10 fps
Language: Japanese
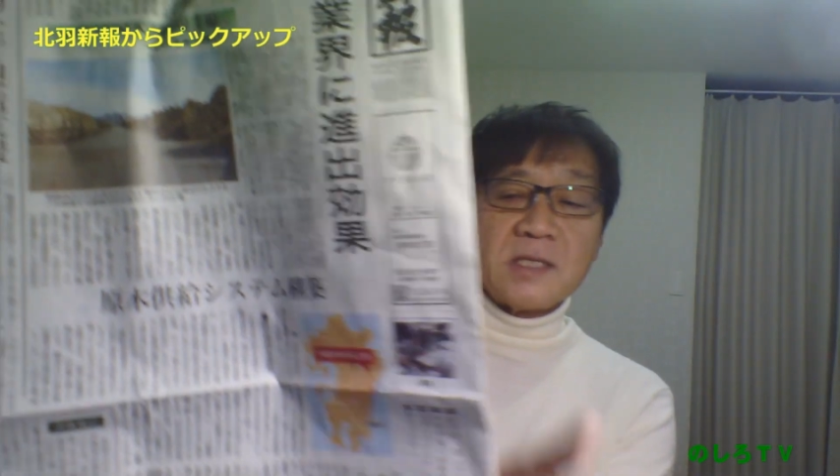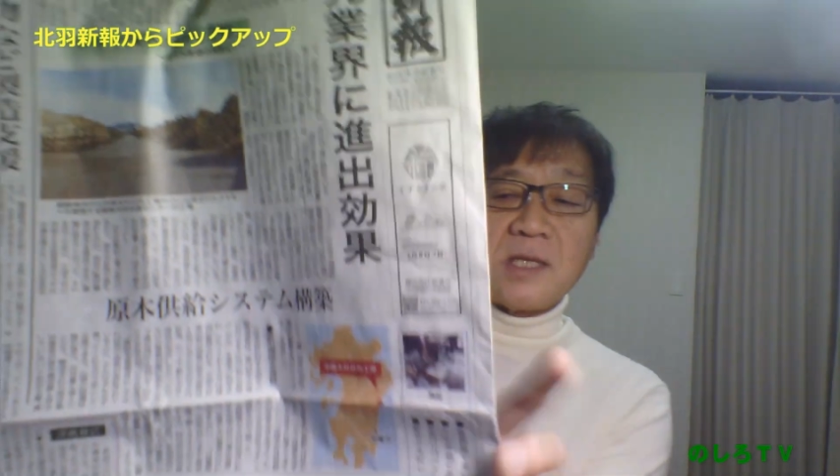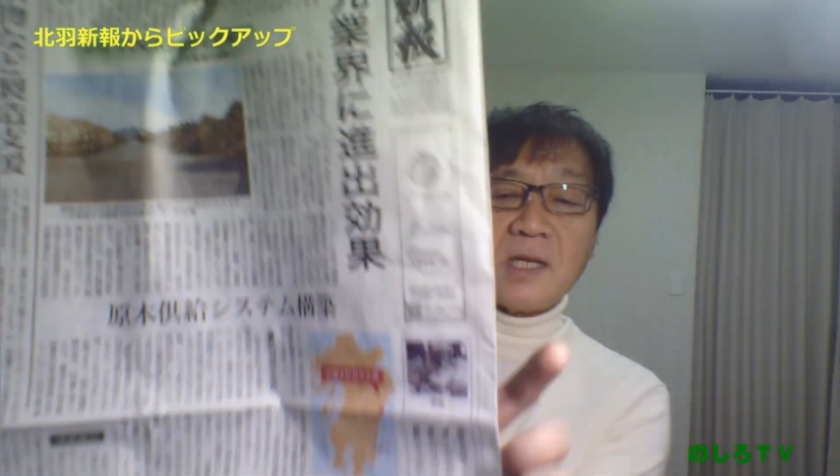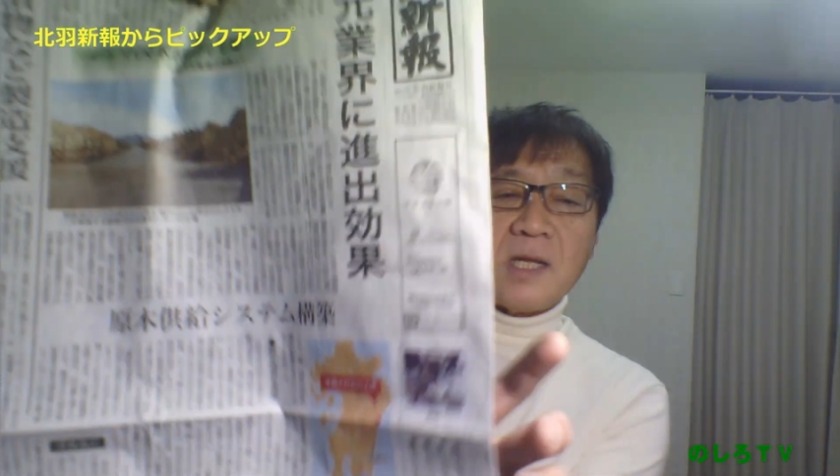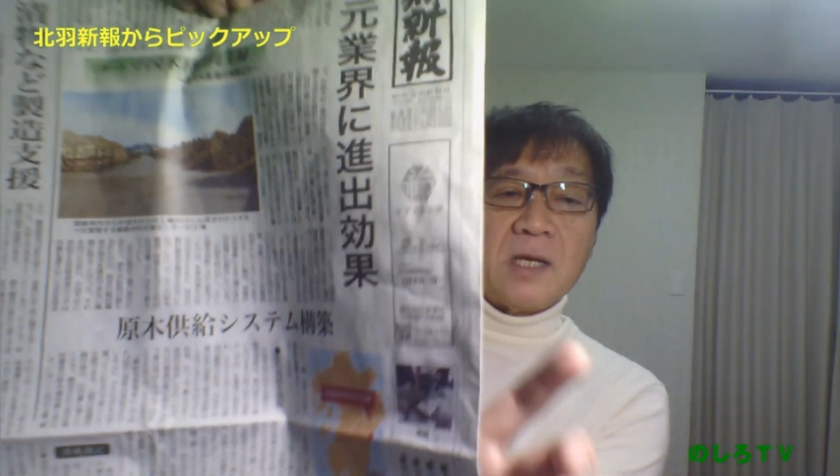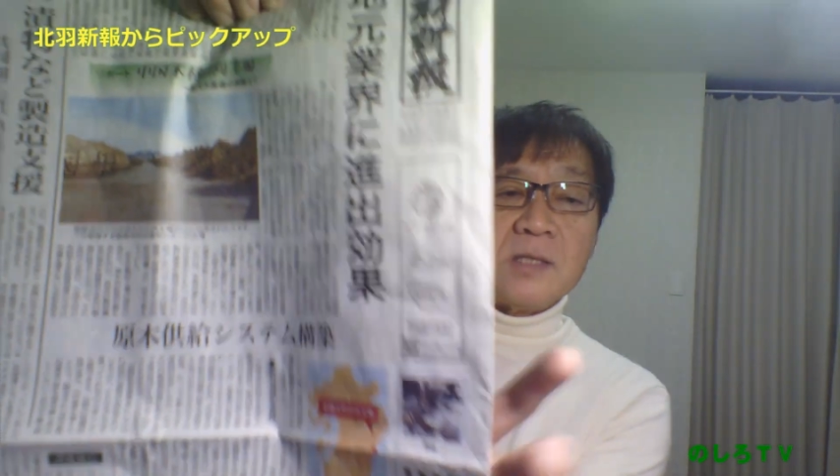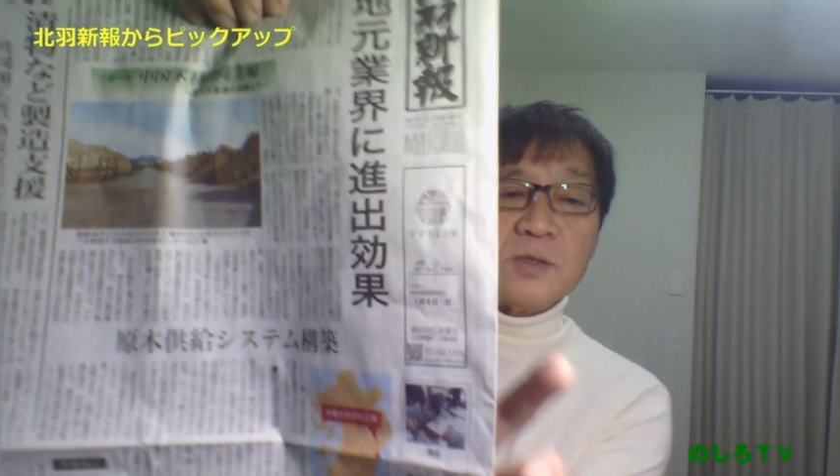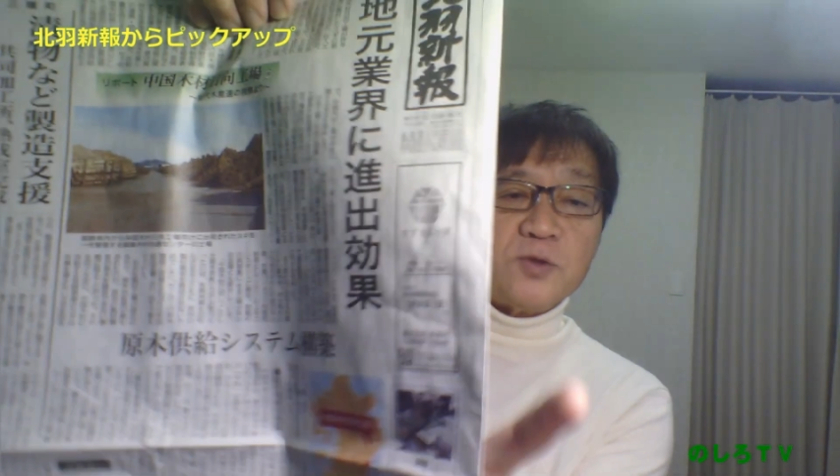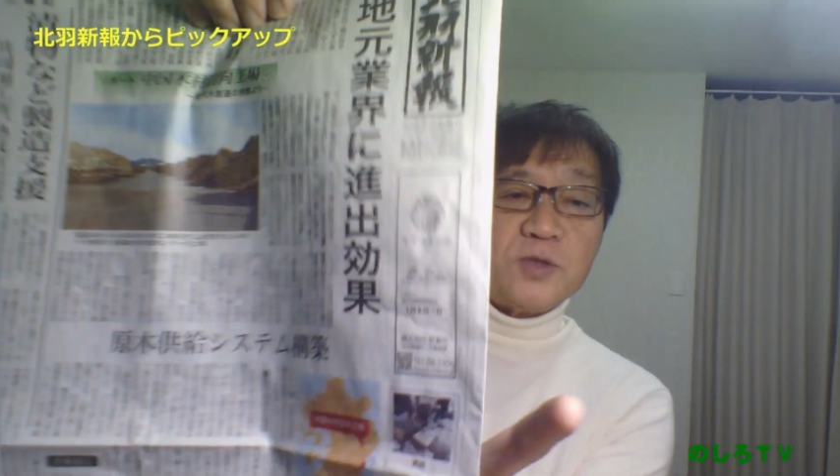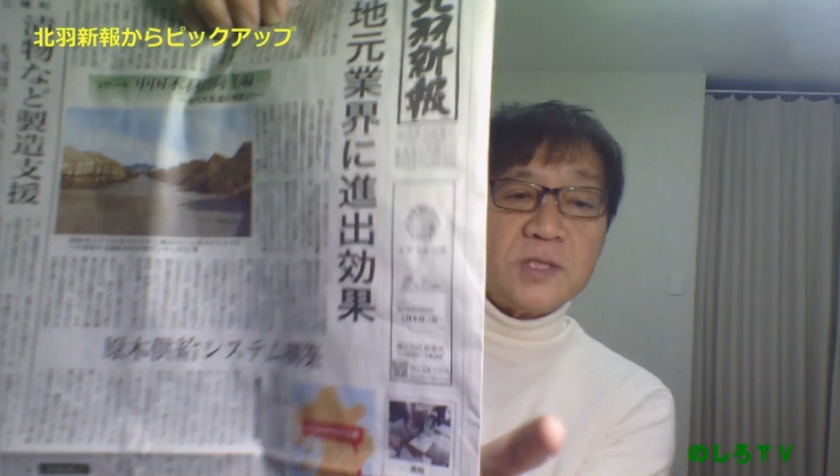たらあの
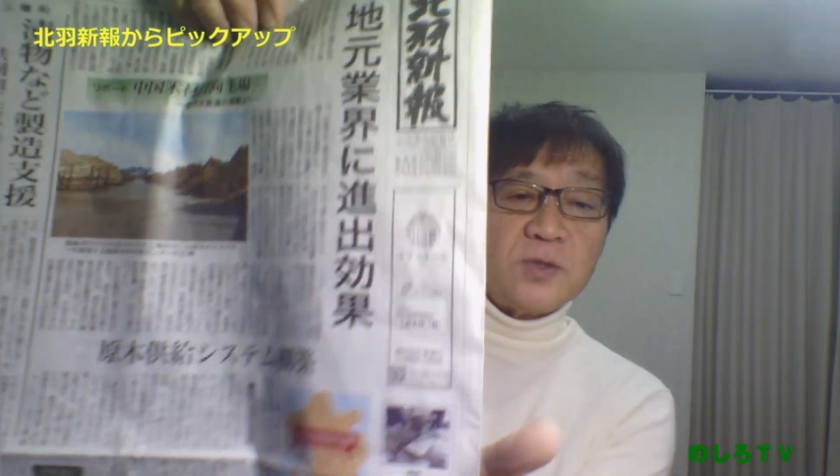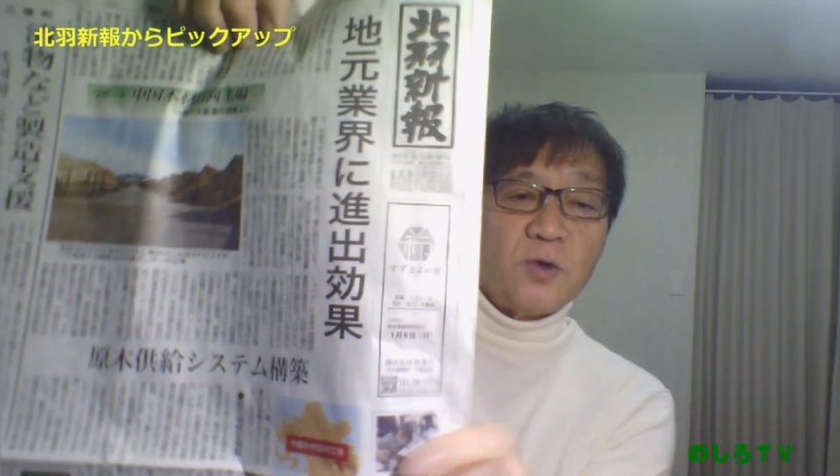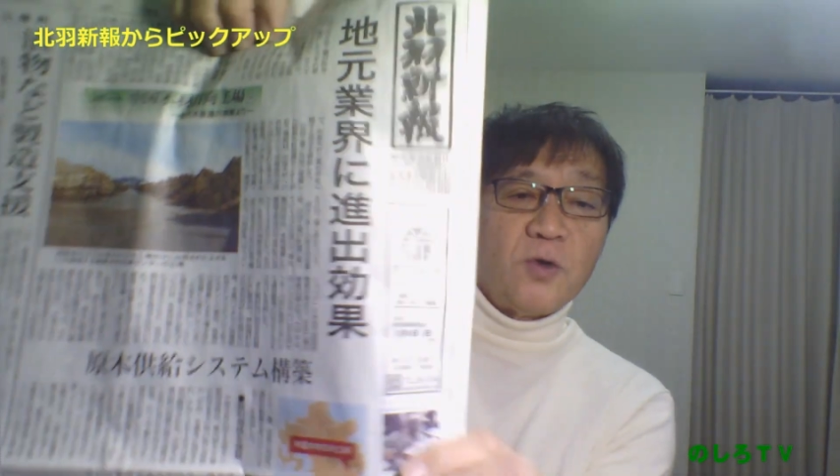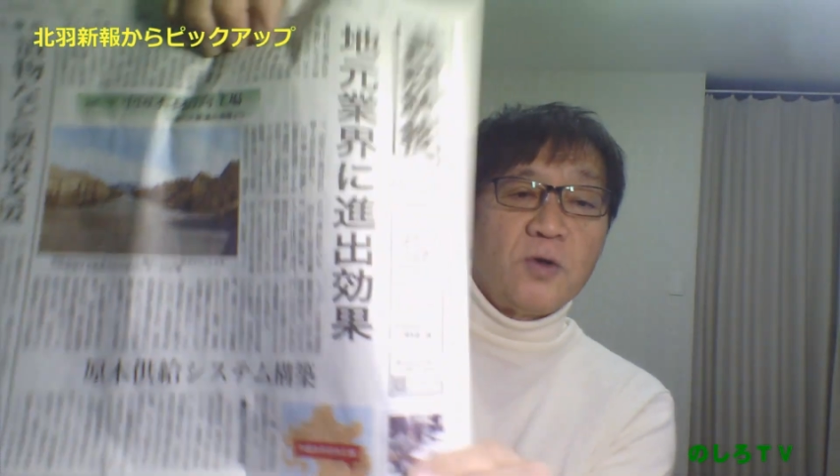友人と